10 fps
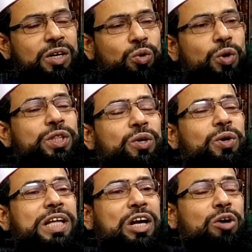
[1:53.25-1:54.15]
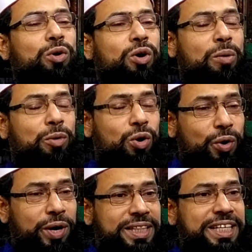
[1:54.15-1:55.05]
নৈতিকতার
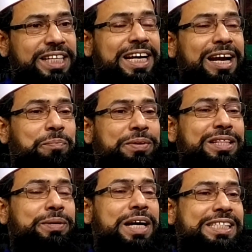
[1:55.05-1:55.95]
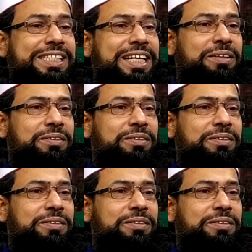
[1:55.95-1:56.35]
অবক্ষয়ের দিকে সারা পৃথিবী আজকে